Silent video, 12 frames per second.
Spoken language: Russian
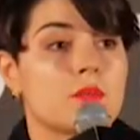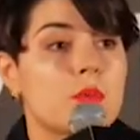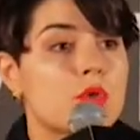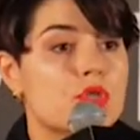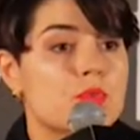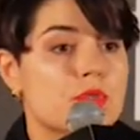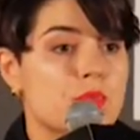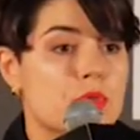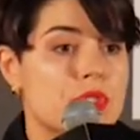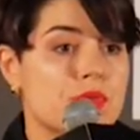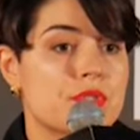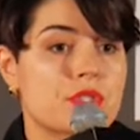мы можем
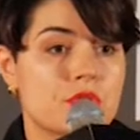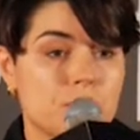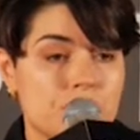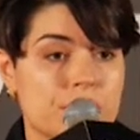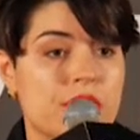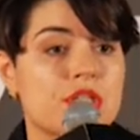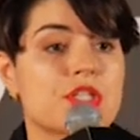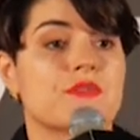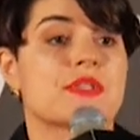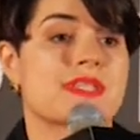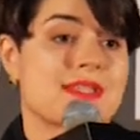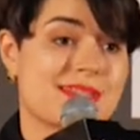использовать ресурсы нашего
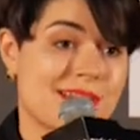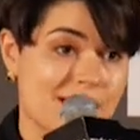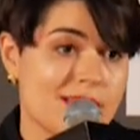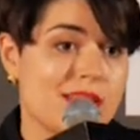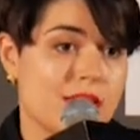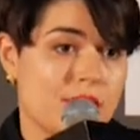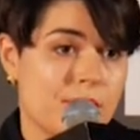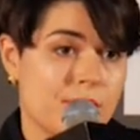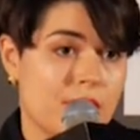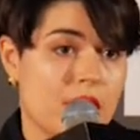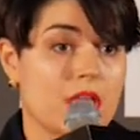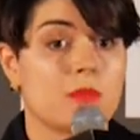сознания,
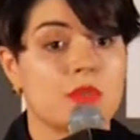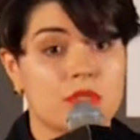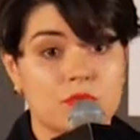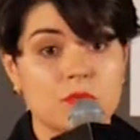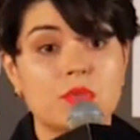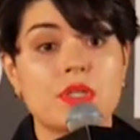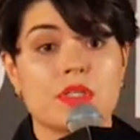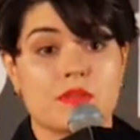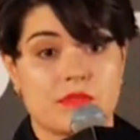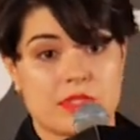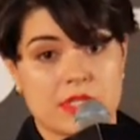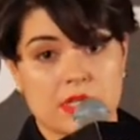а именно
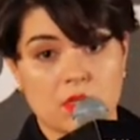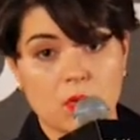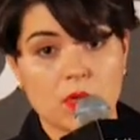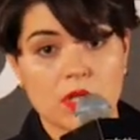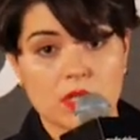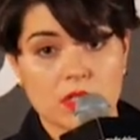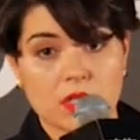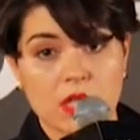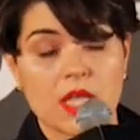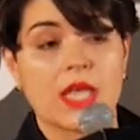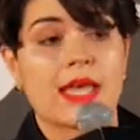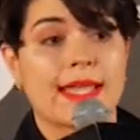внутреннего диалога,
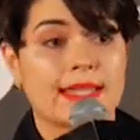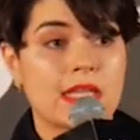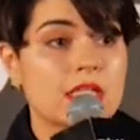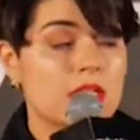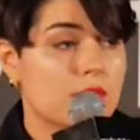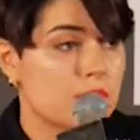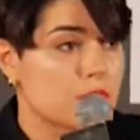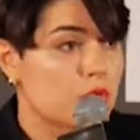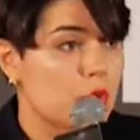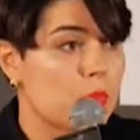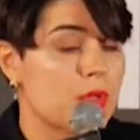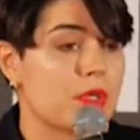для того,
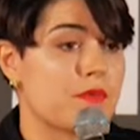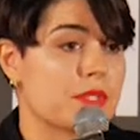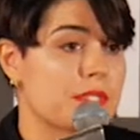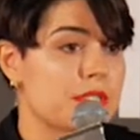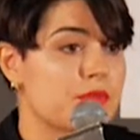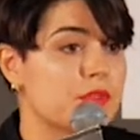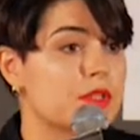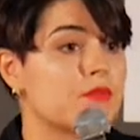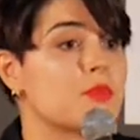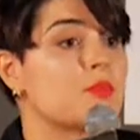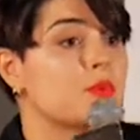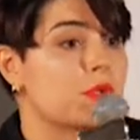чтобы эффективно
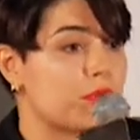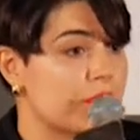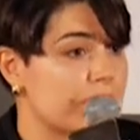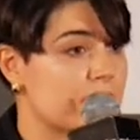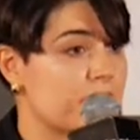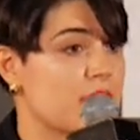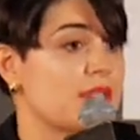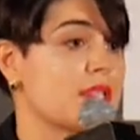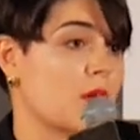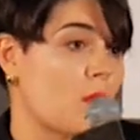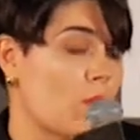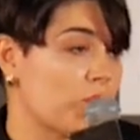выпутываться из
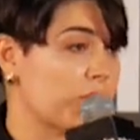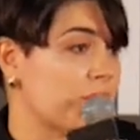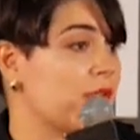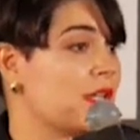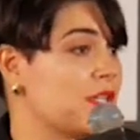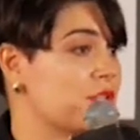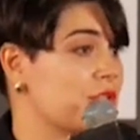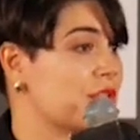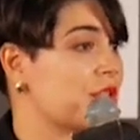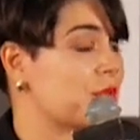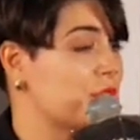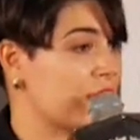оков
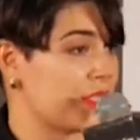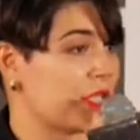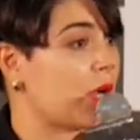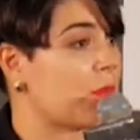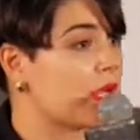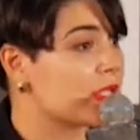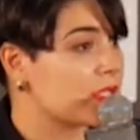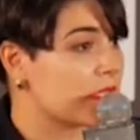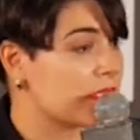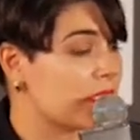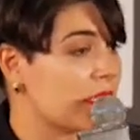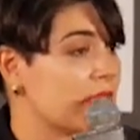символических вот этих
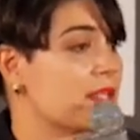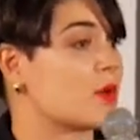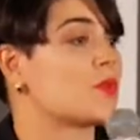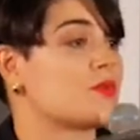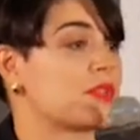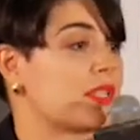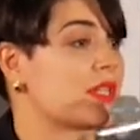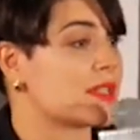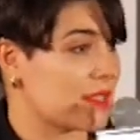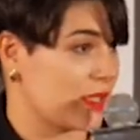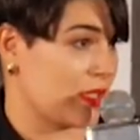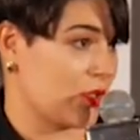опасностей, из оков
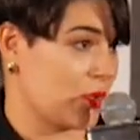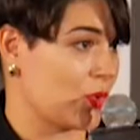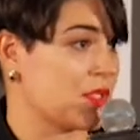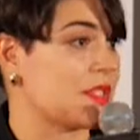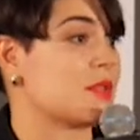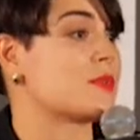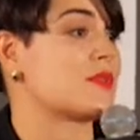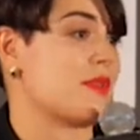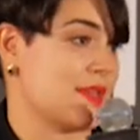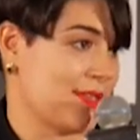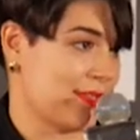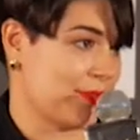стресса, которые с ним
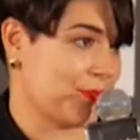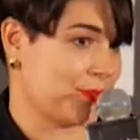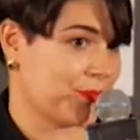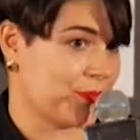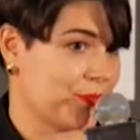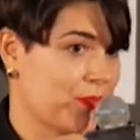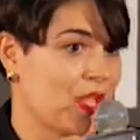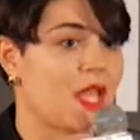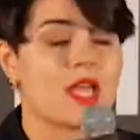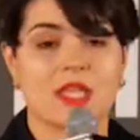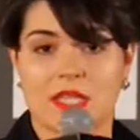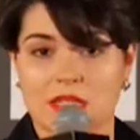связаны.
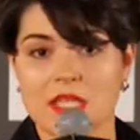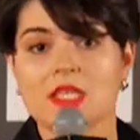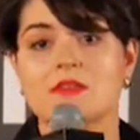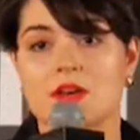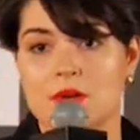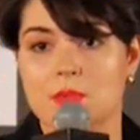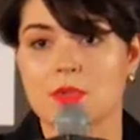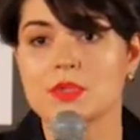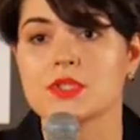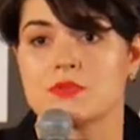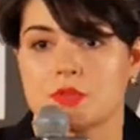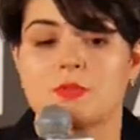Такие два
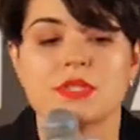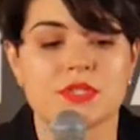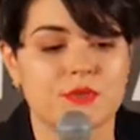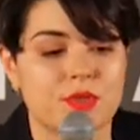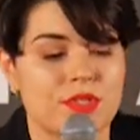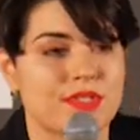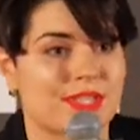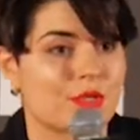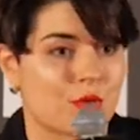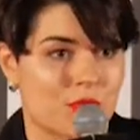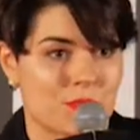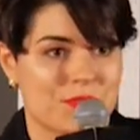вопроса вот мы сегодня
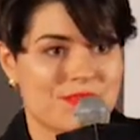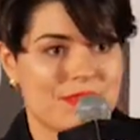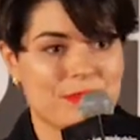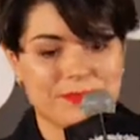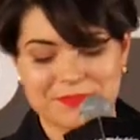затронем с вами.